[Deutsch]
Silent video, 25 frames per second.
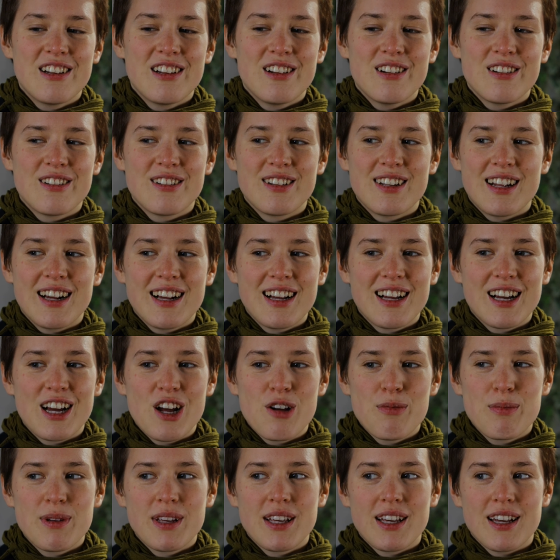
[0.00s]
Und dann
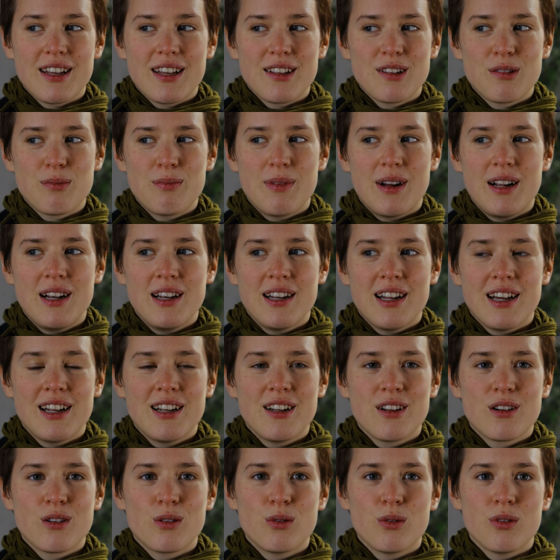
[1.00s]
kam ich erstmal in
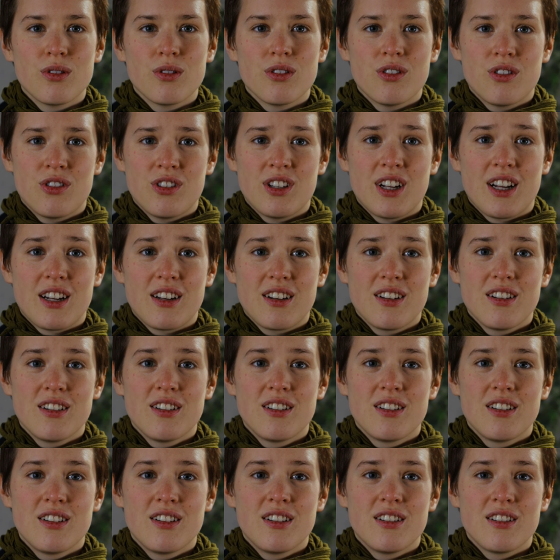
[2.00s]
eine große Stadt,
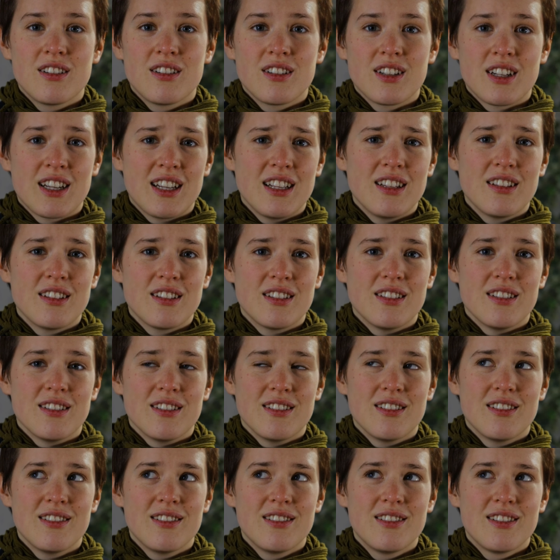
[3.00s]
Dresden.